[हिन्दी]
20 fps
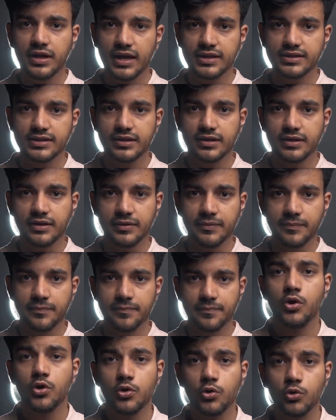कैसे करें
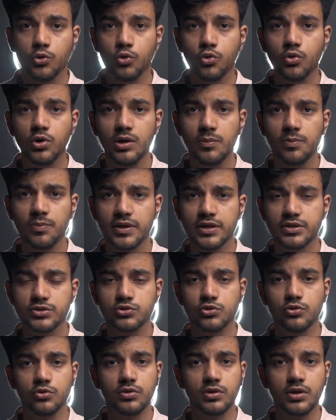गूगल प्ले
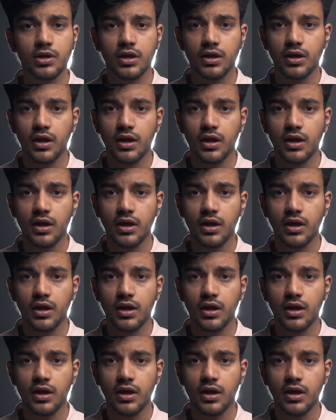स्टोर